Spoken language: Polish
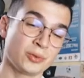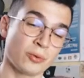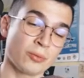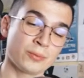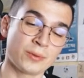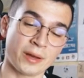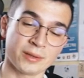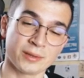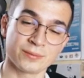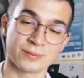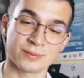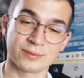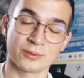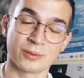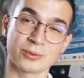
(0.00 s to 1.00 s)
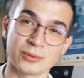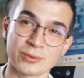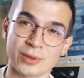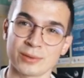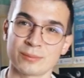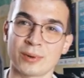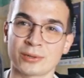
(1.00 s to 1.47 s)
To daje, no to
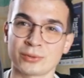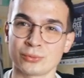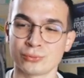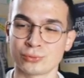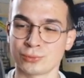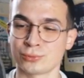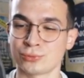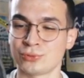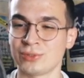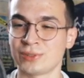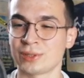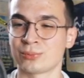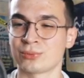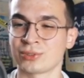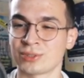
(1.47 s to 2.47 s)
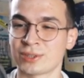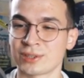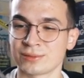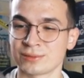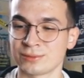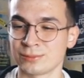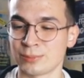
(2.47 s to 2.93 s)
daje bardzo dużą różnicę przy
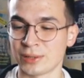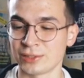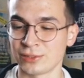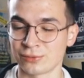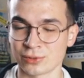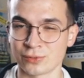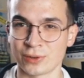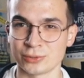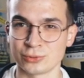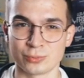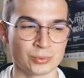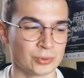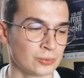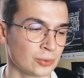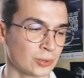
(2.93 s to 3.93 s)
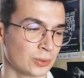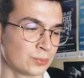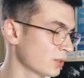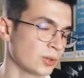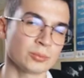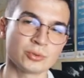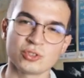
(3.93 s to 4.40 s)
manewrowaniu piłką.
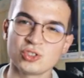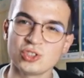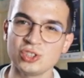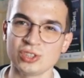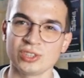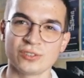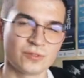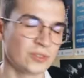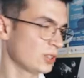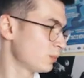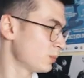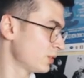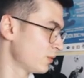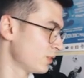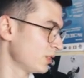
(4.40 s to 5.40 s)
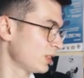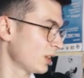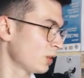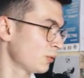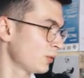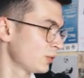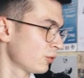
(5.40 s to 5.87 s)
Są też inne firmy
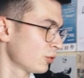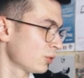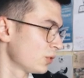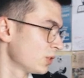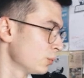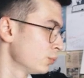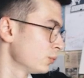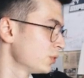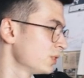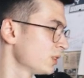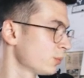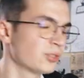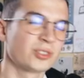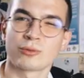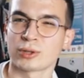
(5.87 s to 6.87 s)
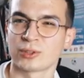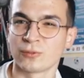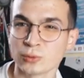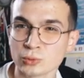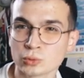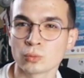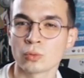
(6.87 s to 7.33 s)
freestyle'owe tworzące buty, na przykład
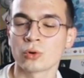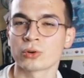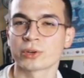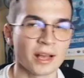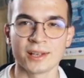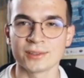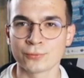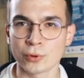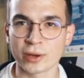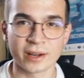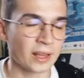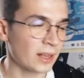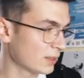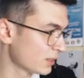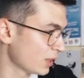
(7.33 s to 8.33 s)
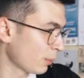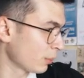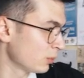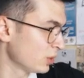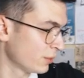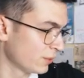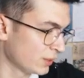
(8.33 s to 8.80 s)
Footwork, SWRL, nie
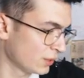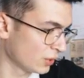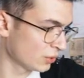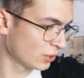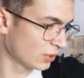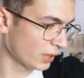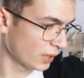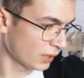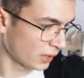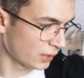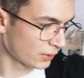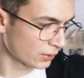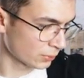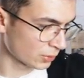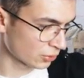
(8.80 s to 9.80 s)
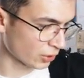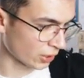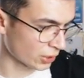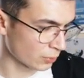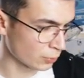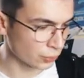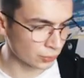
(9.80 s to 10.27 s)
mam ich fizycznie, ale są też takie